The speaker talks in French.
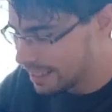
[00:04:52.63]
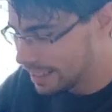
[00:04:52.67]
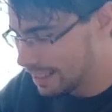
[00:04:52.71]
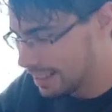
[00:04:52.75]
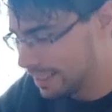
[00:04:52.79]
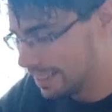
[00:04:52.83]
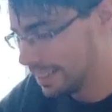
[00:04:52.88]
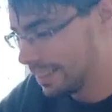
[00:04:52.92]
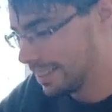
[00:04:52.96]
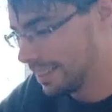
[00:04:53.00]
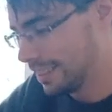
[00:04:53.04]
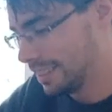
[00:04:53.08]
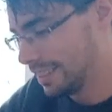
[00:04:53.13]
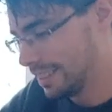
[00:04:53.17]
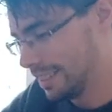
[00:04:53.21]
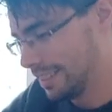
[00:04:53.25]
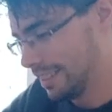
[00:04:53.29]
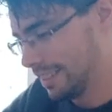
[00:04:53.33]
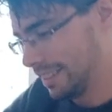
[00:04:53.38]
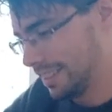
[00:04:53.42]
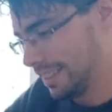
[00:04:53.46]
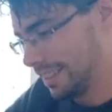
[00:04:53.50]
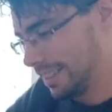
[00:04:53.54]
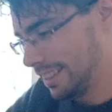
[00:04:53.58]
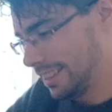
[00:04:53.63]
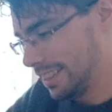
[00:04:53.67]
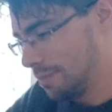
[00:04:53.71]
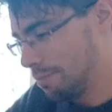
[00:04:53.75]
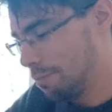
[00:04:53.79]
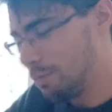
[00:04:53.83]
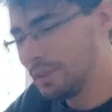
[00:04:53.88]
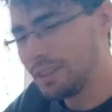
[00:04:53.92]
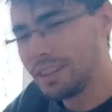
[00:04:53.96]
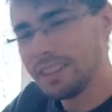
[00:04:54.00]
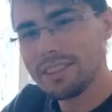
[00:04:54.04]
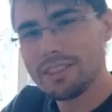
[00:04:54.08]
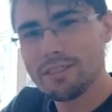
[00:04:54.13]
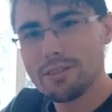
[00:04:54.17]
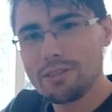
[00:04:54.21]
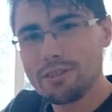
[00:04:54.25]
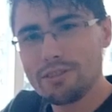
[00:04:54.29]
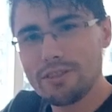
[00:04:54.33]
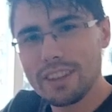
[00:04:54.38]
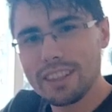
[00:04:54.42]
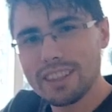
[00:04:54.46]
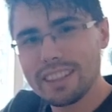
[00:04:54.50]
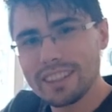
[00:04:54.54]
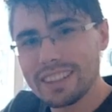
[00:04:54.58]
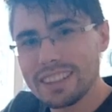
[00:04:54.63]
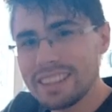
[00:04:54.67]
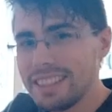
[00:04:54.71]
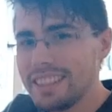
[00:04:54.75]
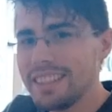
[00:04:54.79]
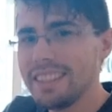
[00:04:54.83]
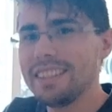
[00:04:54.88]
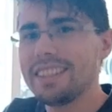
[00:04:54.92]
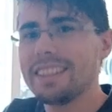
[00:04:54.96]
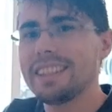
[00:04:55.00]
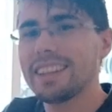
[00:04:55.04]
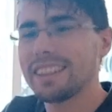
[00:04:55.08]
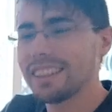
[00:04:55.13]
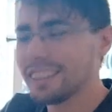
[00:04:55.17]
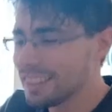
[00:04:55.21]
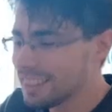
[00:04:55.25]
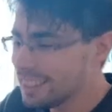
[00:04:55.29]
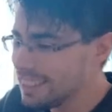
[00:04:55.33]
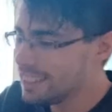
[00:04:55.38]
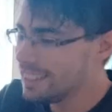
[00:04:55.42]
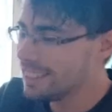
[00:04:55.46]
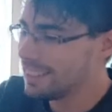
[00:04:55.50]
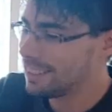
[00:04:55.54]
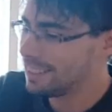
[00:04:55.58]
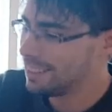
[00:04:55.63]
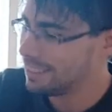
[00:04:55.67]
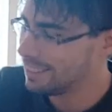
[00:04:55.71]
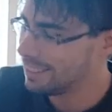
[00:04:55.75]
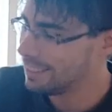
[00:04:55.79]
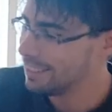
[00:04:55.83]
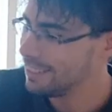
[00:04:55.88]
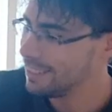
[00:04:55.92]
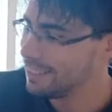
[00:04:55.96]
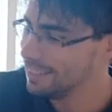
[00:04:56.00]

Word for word: Et euh, peut-être que je vais être l'initiatrice